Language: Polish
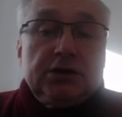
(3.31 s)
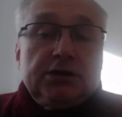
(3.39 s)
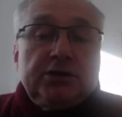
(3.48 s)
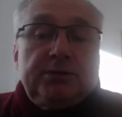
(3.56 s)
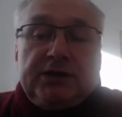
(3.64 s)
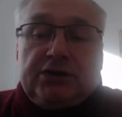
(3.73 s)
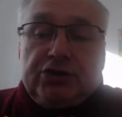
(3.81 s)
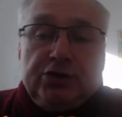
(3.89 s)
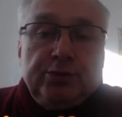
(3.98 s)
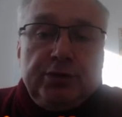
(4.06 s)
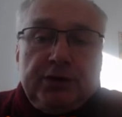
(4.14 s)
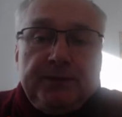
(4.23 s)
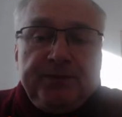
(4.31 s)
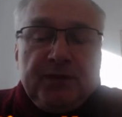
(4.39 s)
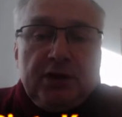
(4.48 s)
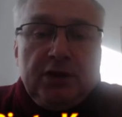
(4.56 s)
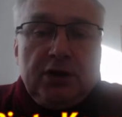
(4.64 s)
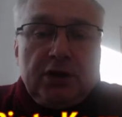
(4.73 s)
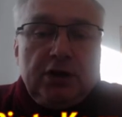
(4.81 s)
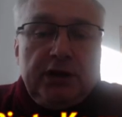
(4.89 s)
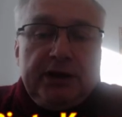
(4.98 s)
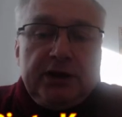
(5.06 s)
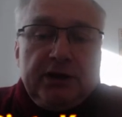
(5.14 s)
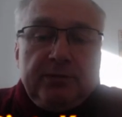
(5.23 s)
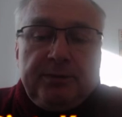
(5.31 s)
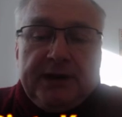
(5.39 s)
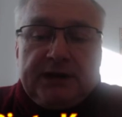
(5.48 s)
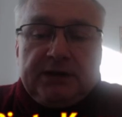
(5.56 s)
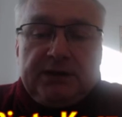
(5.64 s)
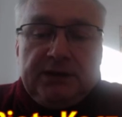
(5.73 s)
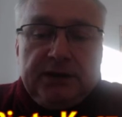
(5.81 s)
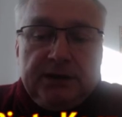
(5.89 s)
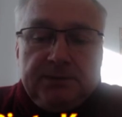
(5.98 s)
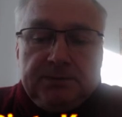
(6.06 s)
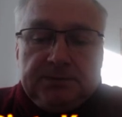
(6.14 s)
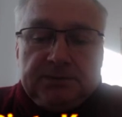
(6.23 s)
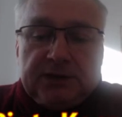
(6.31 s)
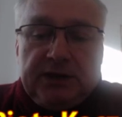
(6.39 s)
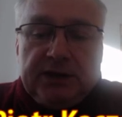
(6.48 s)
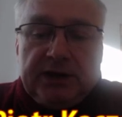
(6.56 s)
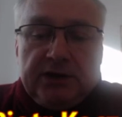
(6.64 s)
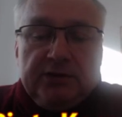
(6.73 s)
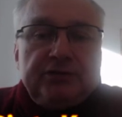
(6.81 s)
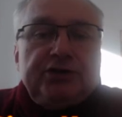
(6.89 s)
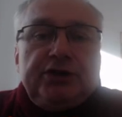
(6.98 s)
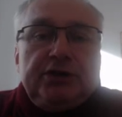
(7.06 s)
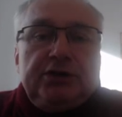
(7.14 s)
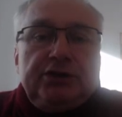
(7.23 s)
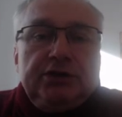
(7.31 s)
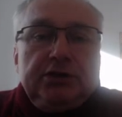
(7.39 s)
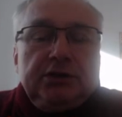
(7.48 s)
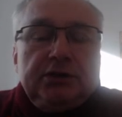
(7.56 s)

Zobaczymy kolejną partię graną w sieci.